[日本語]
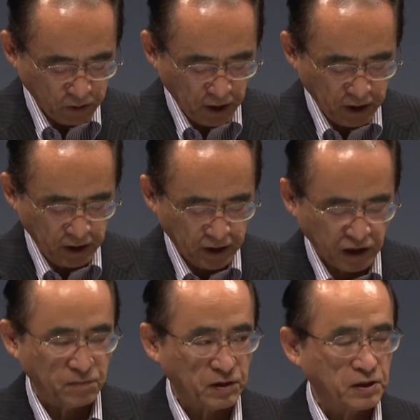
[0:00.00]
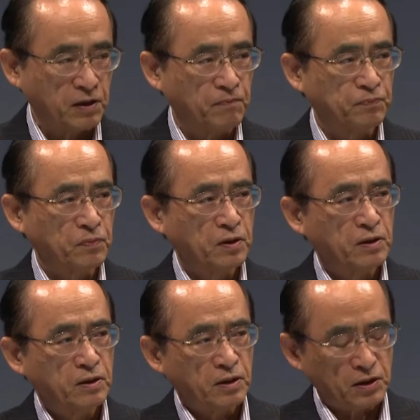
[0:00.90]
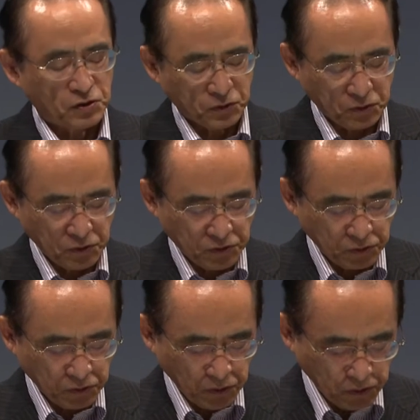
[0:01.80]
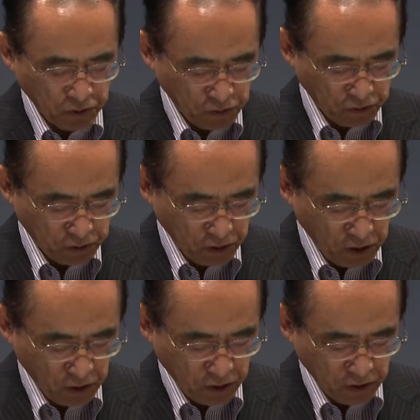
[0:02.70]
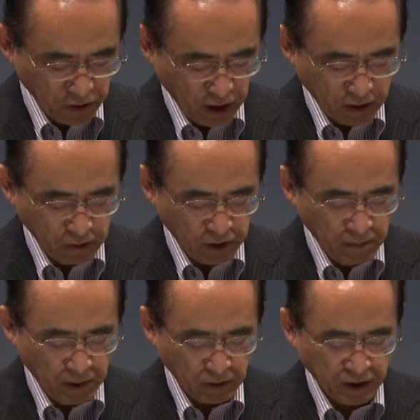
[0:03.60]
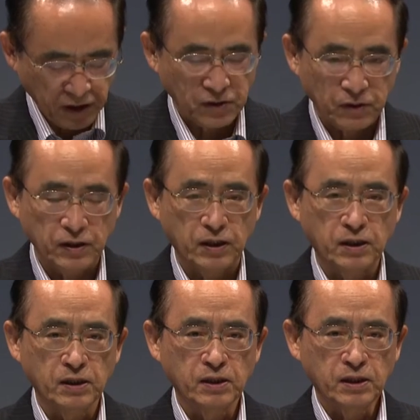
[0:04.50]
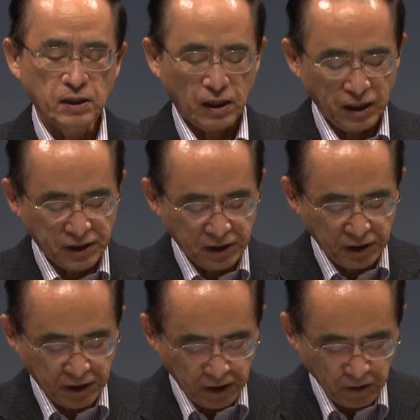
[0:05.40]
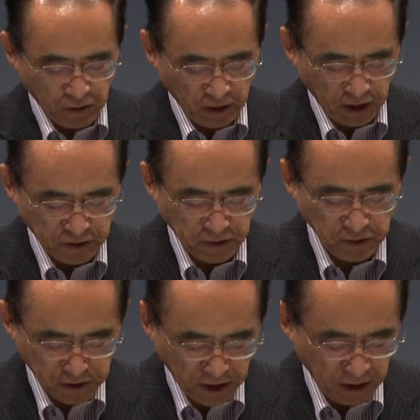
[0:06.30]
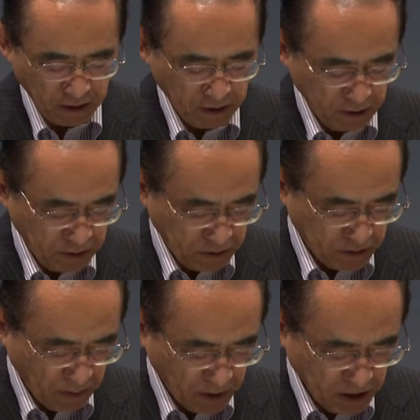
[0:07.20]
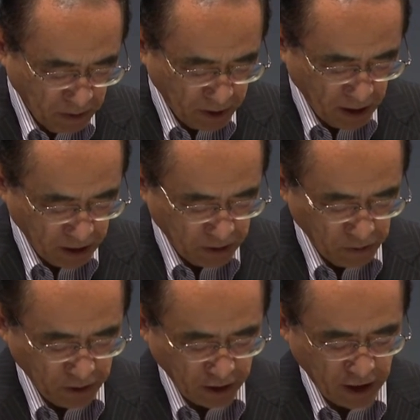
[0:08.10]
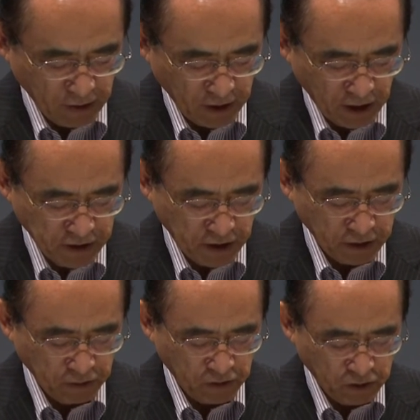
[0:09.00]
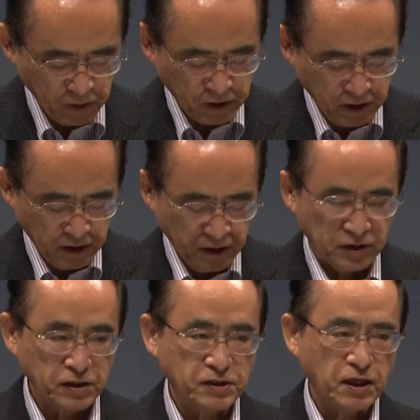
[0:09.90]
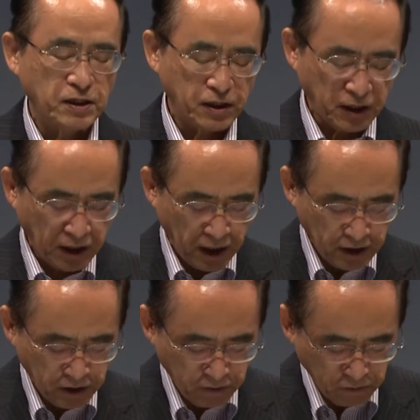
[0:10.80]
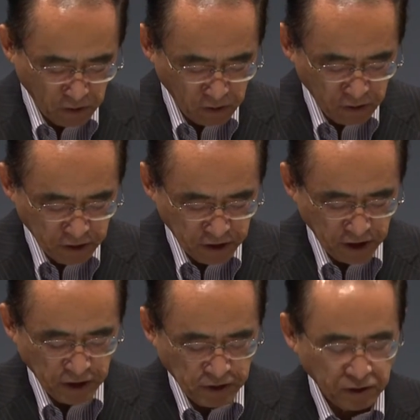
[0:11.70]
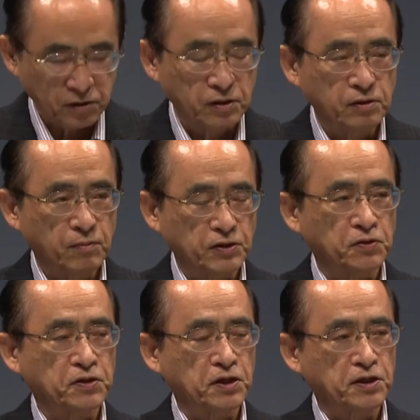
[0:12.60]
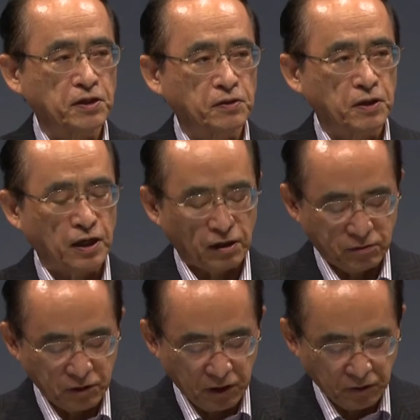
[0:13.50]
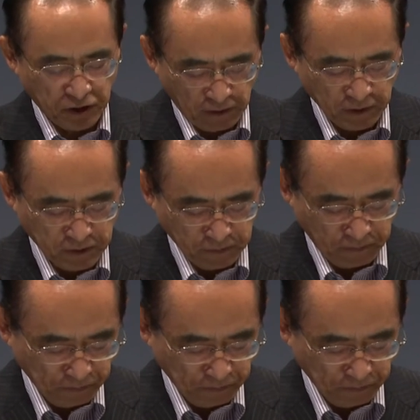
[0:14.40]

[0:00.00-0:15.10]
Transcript: 的にいたしました初等中等教育の学校現場を対象に ICT を活用してさまざまな教育課題の改善に取り組む実践的な研究を支援する、まあ、助成制度であるのでございます。